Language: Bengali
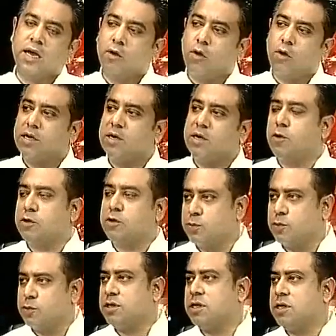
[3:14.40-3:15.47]
সেখানে কয়েকটি
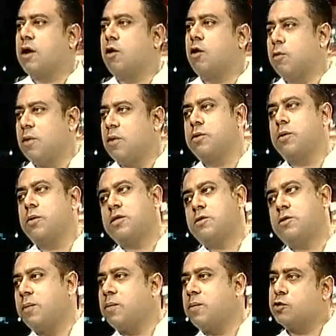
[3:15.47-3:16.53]
পত্রপত্রিকা
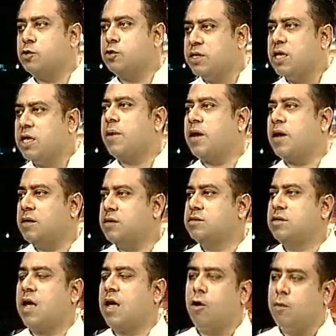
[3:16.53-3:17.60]
গণমাধ্যমের মাধ্যমে আমরা শুনতেই
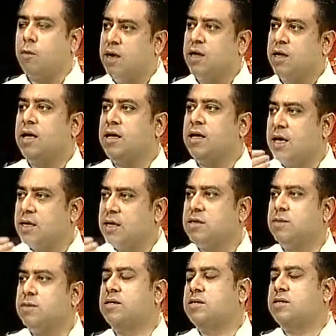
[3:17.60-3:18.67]
পারি যে আওয়ামী লীগে
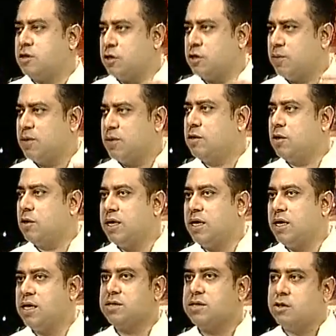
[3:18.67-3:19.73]
আছে বা জাতীয়তাবাদী
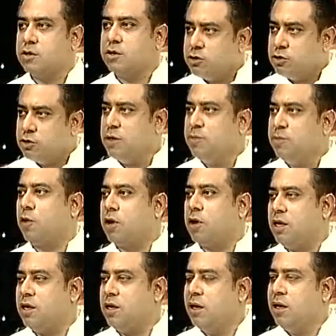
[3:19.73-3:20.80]
দলে আছে কিন্তু কিছুদিন
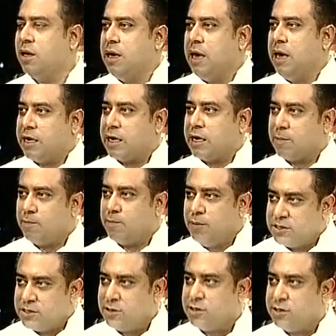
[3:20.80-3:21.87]
পরেই এটা একটা
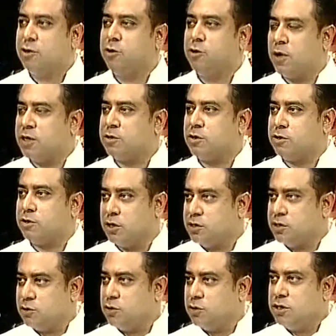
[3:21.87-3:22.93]
বিস্তৃতিতে রূপান্তরিত
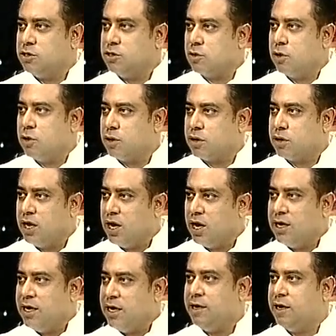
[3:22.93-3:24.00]
হয় যেহেতু জিনিসগুলো
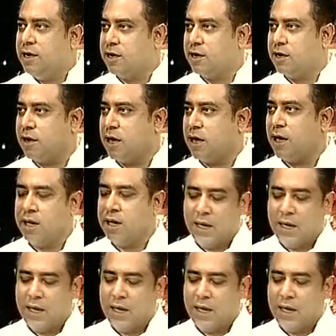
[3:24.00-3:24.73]
ক্লিয়ারলি ইন্ডিকেটেড